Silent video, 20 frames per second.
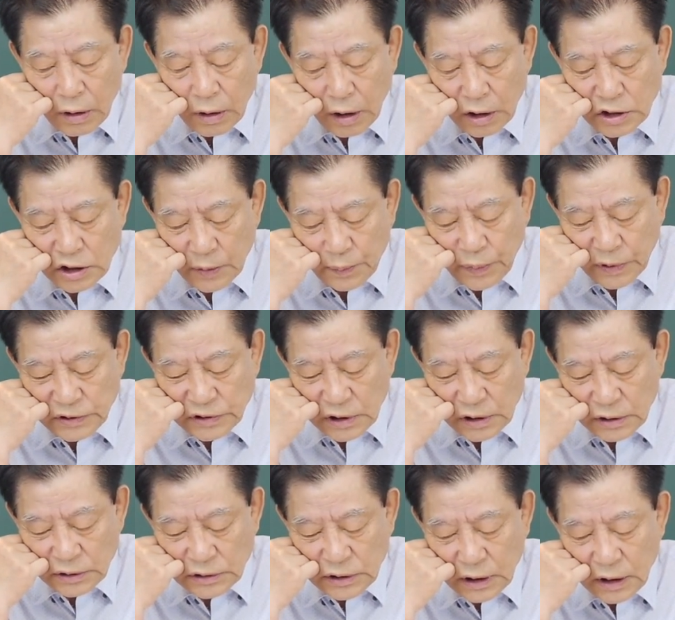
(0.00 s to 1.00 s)
그 첫
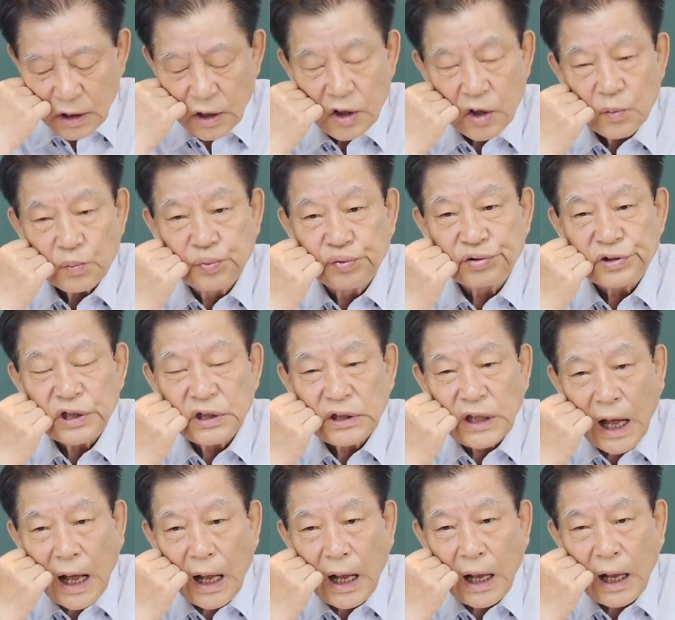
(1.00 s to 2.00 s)
번째는 이제
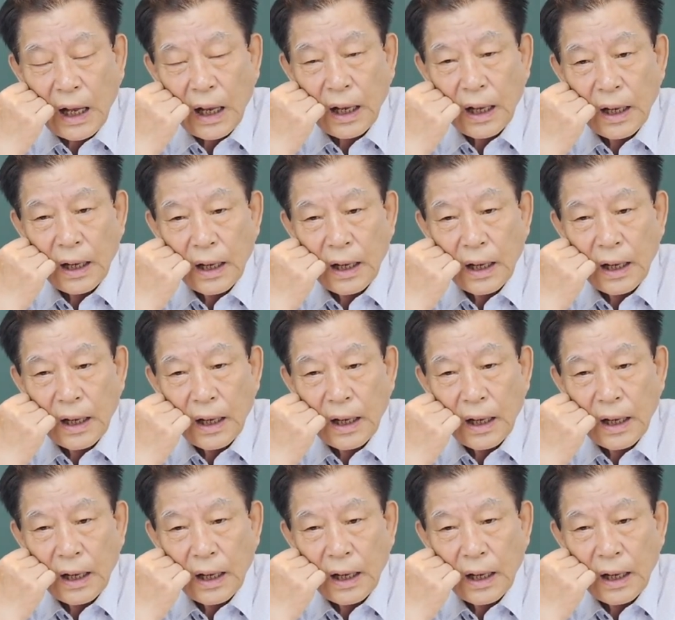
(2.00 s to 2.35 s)
불이다,